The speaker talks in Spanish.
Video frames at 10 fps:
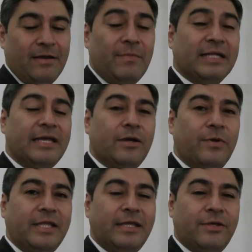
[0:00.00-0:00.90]

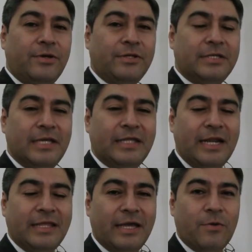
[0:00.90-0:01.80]
Mateo 22, de
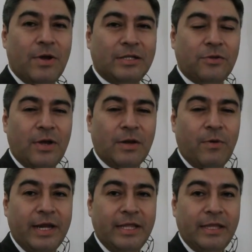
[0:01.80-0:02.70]
34 al
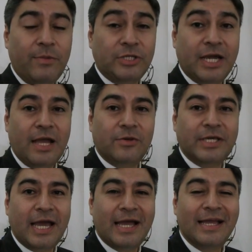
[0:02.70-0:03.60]
40. Hemos llegado
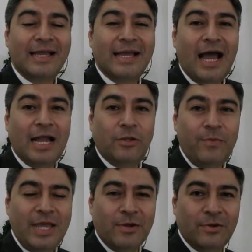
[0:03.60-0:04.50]
ya al
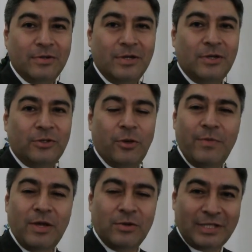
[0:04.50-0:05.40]
domingo,
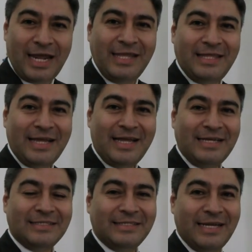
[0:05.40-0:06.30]
domingo
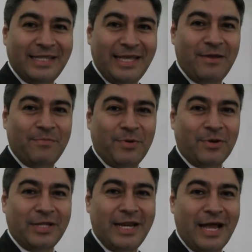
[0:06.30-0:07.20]
30 del
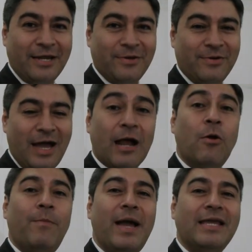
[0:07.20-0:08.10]
tiempo ordinario.
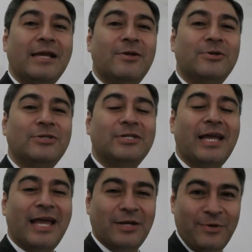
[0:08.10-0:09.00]

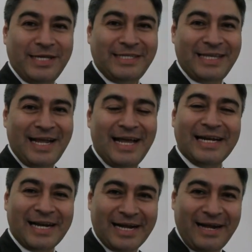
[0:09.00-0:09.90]
Acompáñennos en
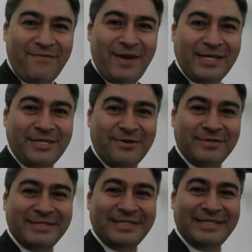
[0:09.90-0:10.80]
nuestra reflexión.